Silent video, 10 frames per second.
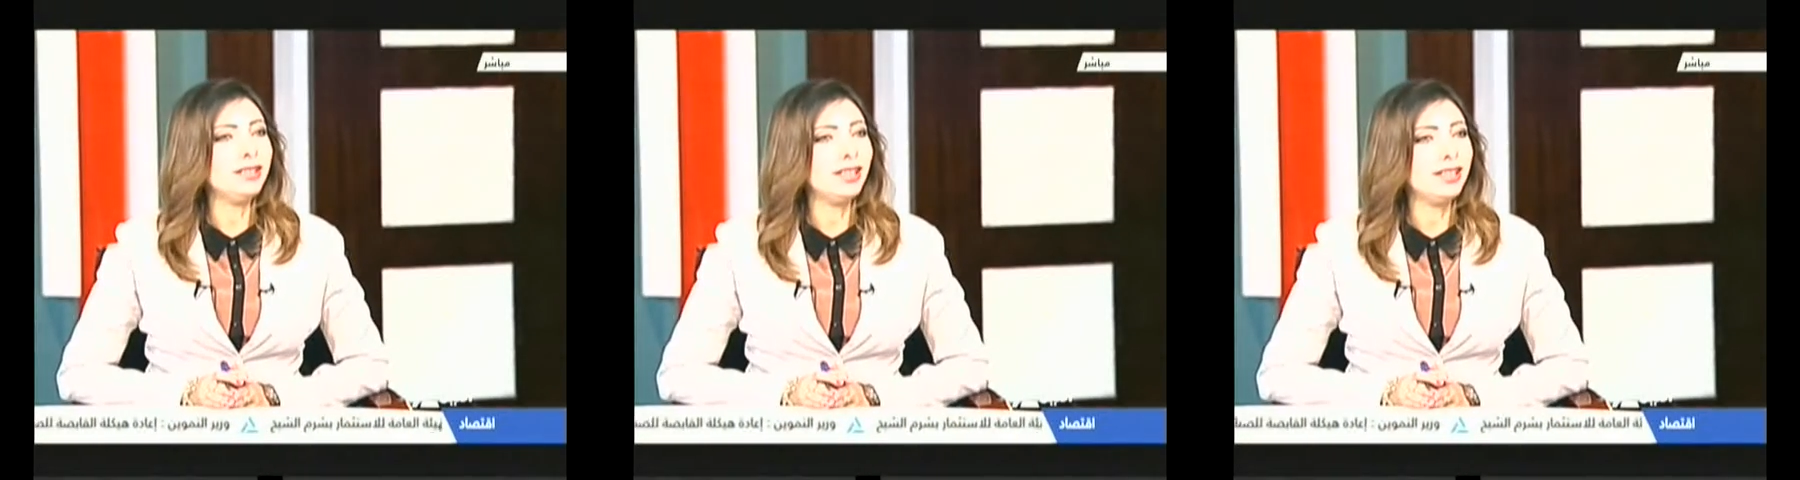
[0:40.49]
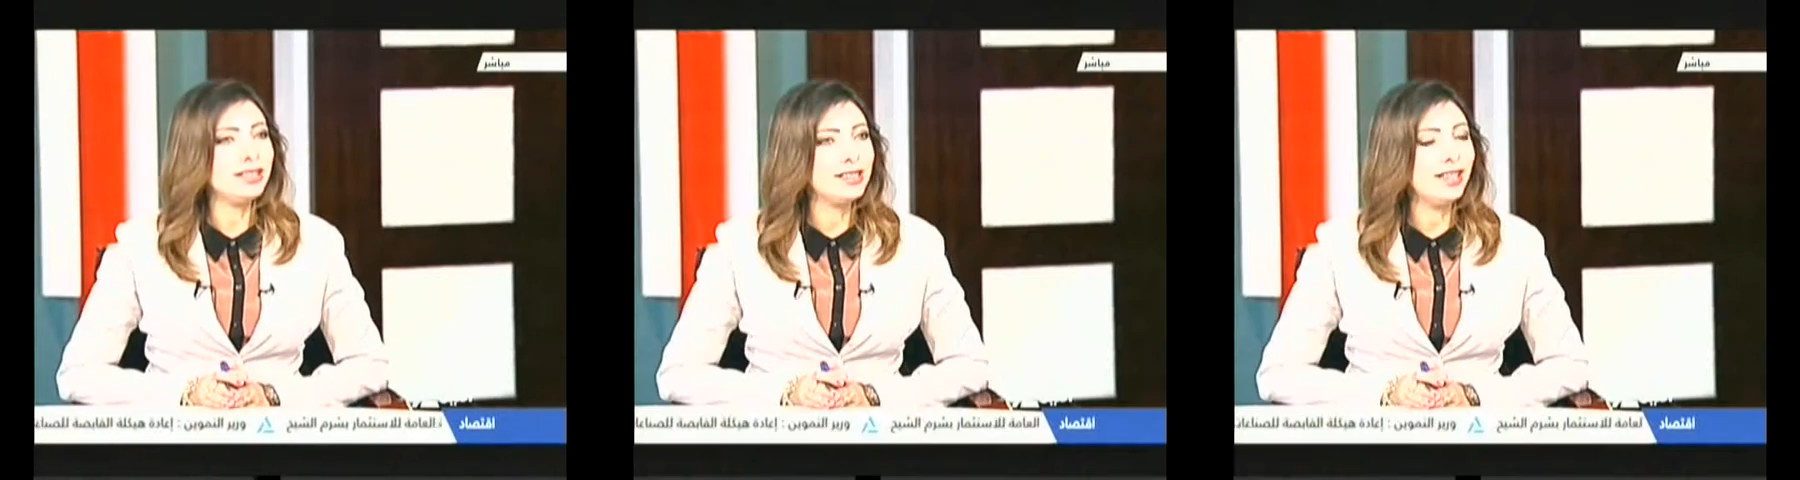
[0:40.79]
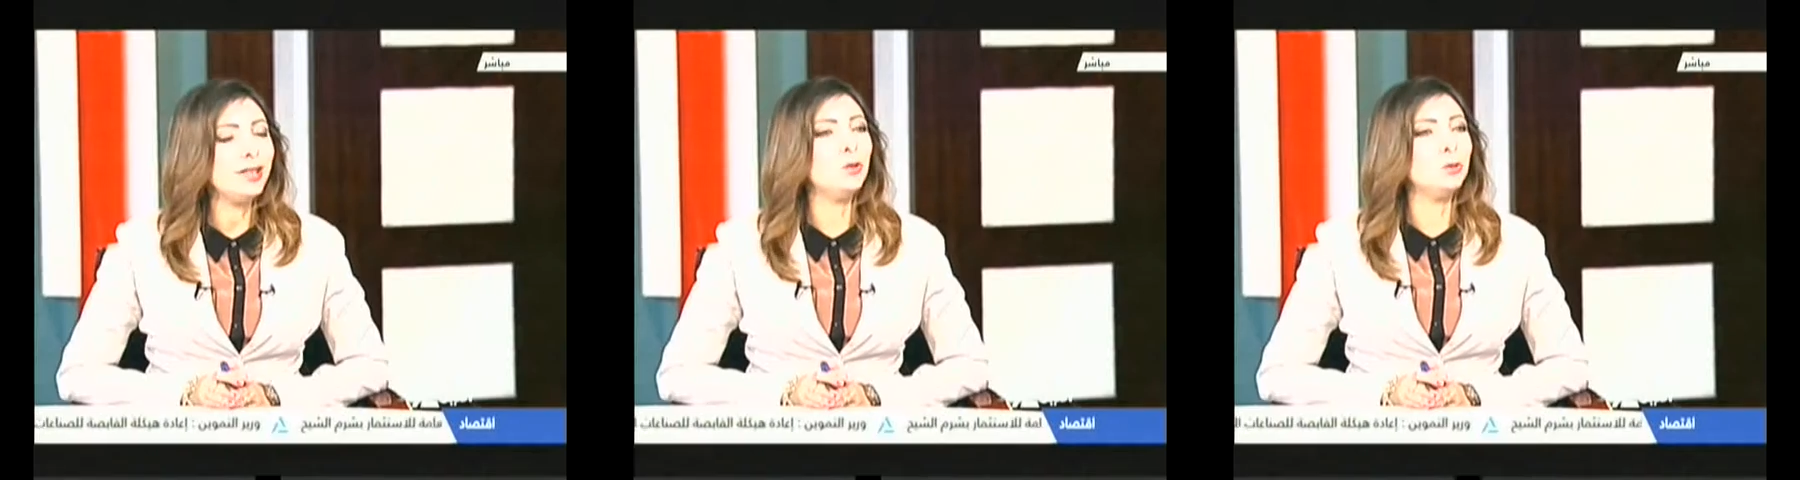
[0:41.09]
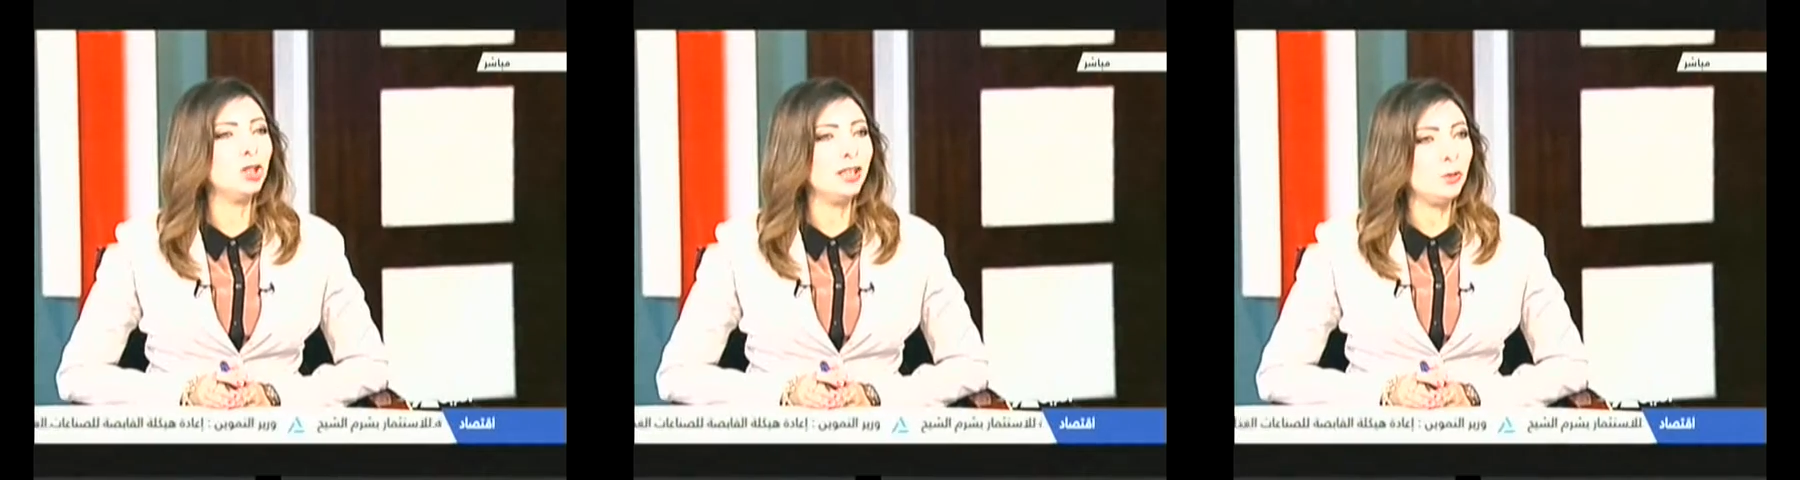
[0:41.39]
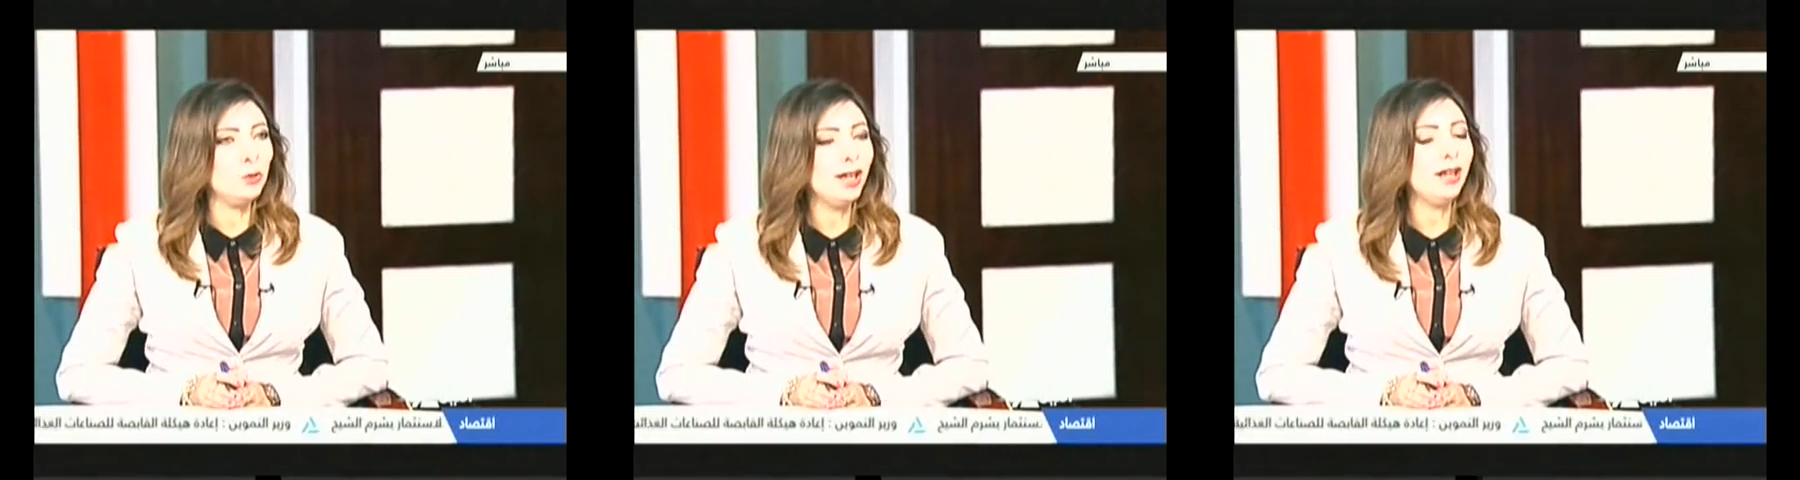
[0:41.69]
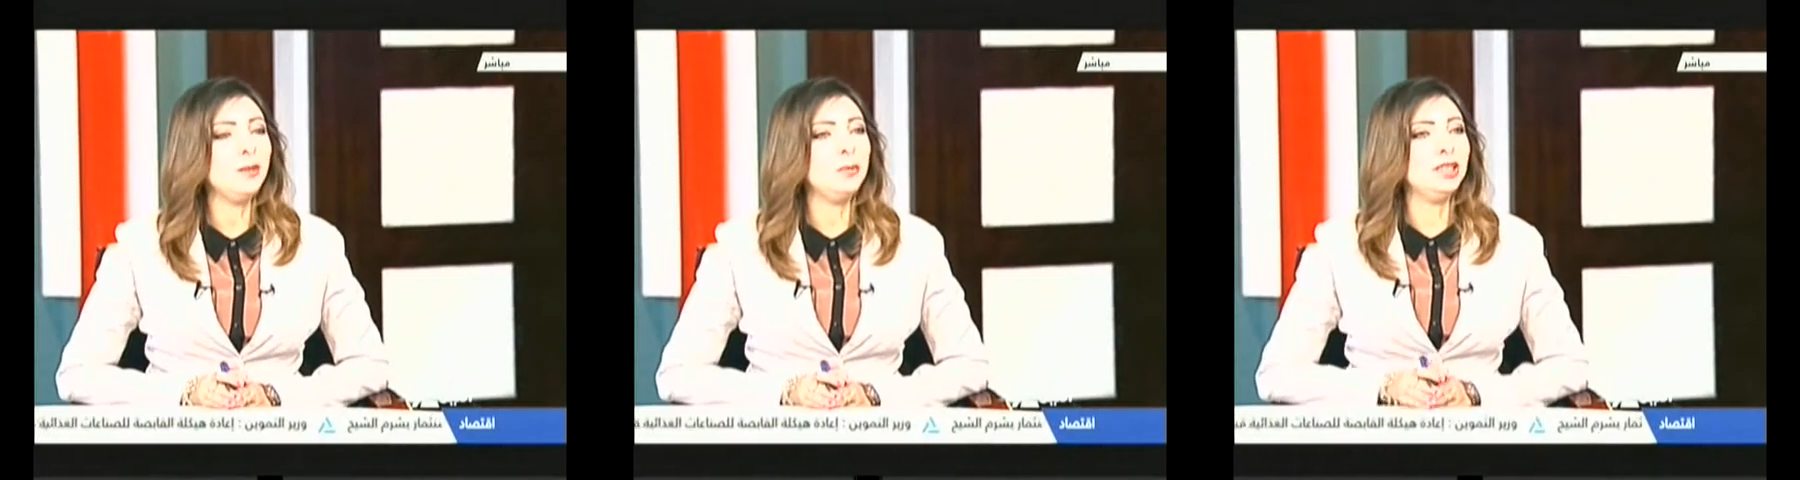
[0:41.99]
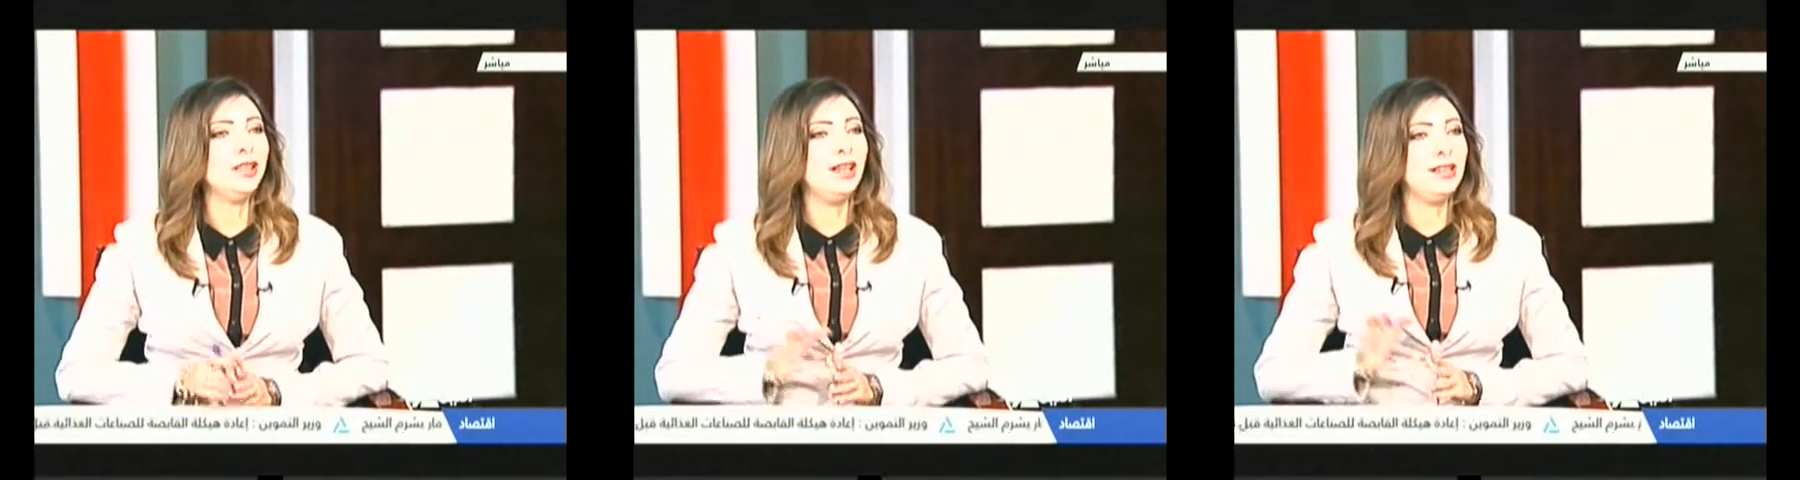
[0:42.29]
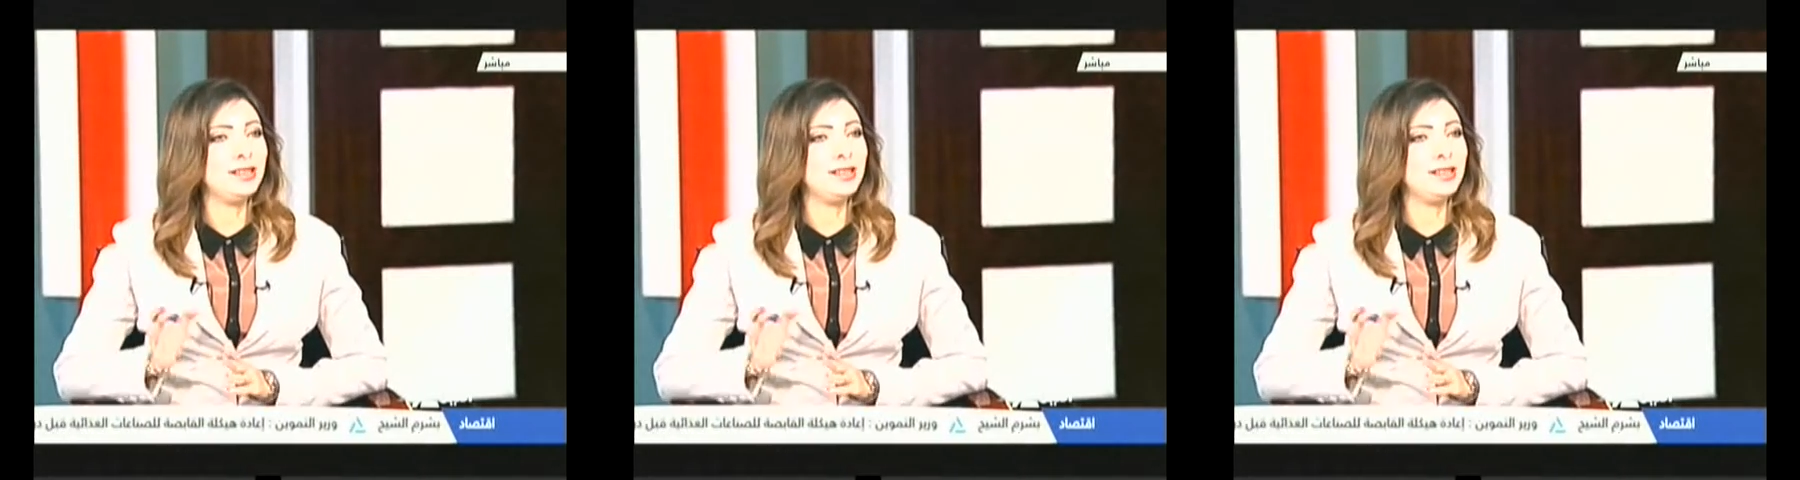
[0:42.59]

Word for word: كتير ومتنوعه منها